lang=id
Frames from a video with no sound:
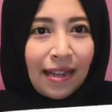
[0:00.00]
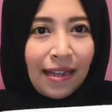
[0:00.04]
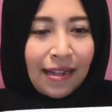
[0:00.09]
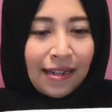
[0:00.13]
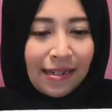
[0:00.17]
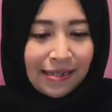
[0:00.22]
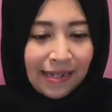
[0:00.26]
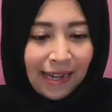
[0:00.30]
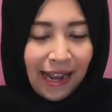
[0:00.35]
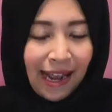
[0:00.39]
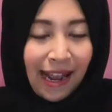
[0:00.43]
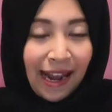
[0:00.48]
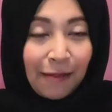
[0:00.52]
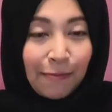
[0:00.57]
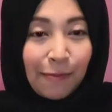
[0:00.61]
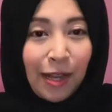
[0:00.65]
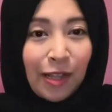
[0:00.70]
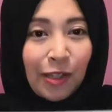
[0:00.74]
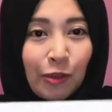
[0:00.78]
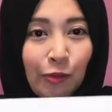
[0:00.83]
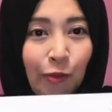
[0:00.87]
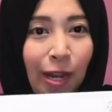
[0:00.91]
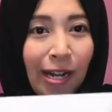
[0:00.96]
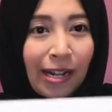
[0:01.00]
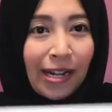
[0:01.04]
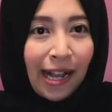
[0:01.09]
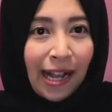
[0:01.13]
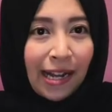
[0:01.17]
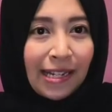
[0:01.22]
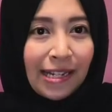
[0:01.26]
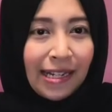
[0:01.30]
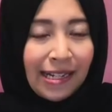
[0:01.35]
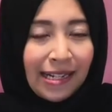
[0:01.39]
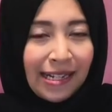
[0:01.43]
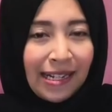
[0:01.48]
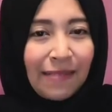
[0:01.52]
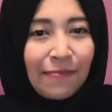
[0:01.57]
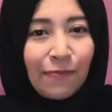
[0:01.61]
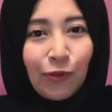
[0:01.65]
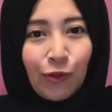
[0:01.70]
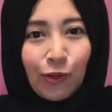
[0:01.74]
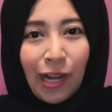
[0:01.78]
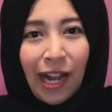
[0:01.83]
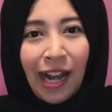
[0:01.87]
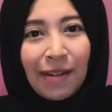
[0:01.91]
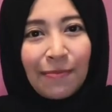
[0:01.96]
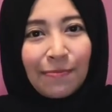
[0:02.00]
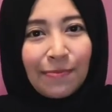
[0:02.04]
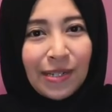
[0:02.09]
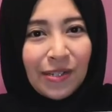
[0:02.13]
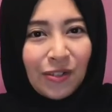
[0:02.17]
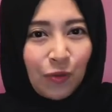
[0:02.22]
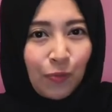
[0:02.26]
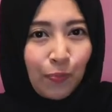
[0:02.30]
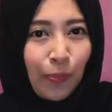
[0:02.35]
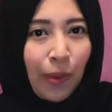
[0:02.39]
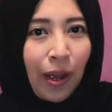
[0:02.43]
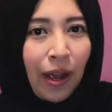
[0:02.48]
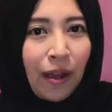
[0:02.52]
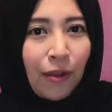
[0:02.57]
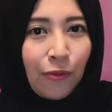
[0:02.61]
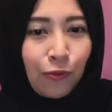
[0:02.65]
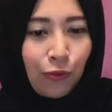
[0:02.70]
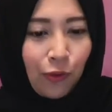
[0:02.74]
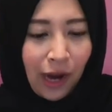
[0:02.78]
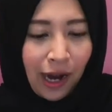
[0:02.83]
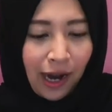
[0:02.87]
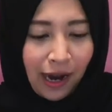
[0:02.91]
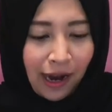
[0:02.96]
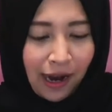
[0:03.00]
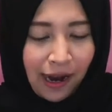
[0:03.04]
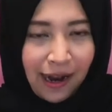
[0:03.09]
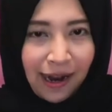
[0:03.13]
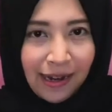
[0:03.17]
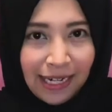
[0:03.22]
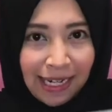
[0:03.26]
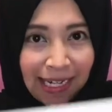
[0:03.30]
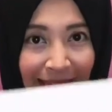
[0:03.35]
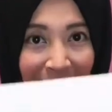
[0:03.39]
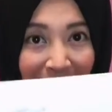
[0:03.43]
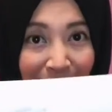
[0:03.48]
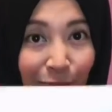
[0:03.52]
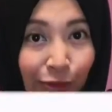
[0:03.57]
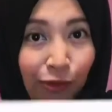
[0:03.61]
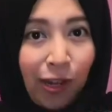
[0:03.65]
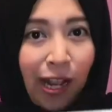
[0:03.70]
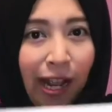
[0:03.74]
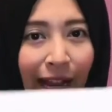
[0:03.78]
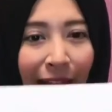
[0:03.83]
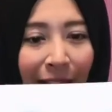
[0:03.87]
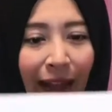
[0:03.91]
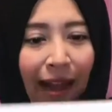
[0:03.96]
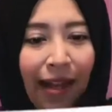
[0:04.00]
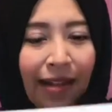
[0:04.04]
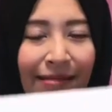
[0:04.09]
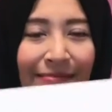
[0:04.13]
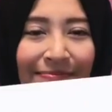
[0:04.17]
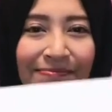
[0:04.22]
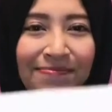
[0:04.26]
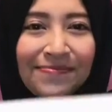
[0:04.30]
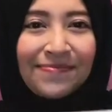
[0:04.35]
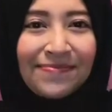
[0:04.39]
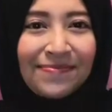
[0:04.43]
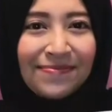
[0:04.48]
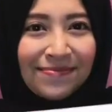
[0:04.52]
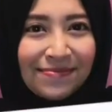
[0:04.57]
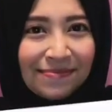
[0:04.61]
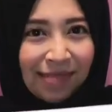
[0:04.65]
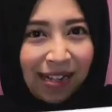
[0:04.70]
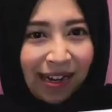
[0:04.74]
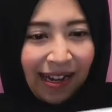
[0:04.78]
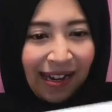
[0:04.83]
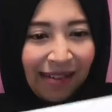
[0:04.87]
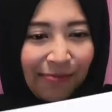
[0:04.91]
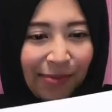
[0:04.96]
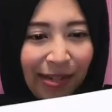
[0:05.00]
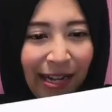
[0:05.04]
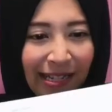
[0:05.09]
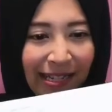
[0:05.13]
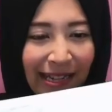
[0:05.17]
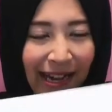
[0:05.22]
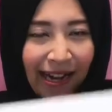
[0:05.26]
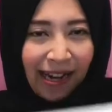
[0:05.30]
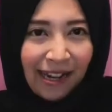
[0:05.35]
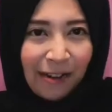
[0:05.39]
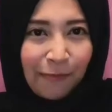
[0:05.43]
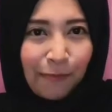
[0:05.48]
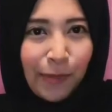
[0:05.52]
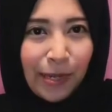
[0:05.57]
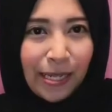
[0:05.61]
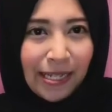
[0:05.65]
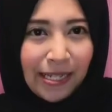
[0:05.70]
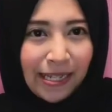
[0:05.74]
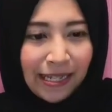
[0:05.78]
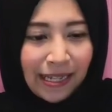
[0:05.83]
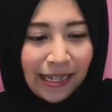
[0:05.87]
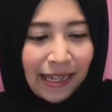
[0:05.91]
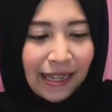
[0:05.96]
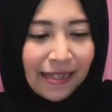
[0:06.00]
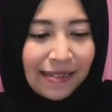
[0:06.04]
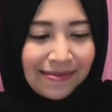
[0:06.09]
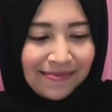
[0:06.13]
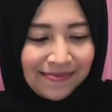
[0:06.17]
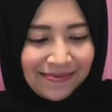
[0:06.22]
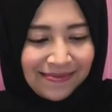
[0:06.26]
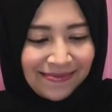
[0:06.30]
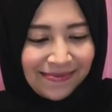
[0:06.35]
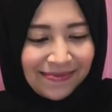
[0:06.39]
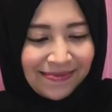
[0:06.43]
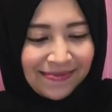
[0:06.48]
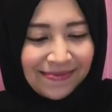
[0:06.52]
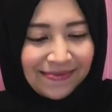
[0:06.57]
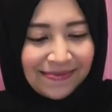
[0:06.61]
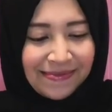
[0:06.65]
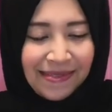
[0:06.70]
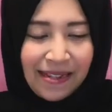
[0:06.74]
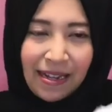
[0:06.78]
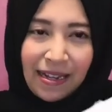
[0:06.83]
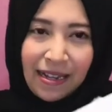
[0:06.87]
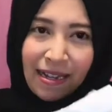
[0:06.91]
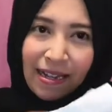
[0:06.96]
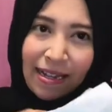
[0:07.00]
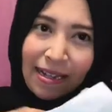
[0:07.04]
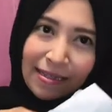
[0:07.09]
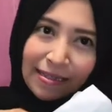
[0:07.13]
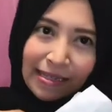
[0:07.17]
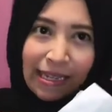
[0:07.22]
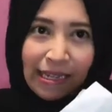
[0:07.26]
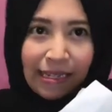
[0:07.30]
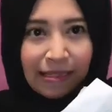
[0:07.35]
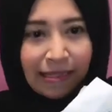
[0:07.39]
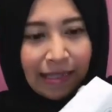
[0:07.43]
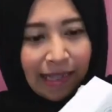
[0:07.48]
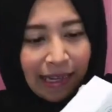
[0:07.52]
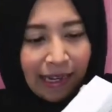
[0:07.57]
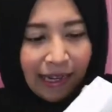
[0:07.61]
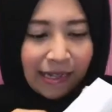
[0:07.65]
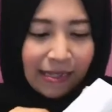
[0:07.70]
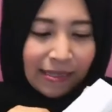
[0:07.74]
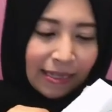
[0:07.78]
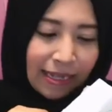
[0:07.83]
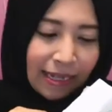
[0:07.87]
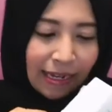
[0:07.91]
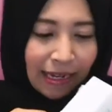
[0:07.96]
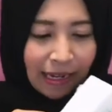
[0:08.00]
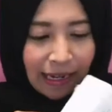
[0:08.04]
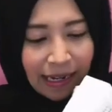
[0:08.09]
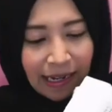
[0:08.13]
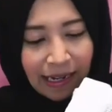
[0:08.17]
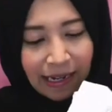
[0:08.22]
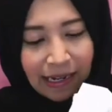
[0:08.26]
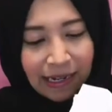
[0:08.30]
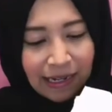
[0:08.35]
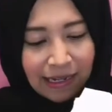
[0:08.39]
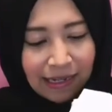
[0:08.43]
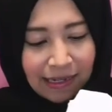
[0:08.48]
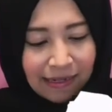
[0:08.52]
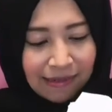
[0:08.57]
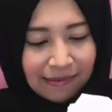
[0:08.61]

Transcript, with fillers: Dan bantuan kali ini bukan berupa uang. Kita buka ya. Kalian penasaran apa isinya? Teng tereng tereng.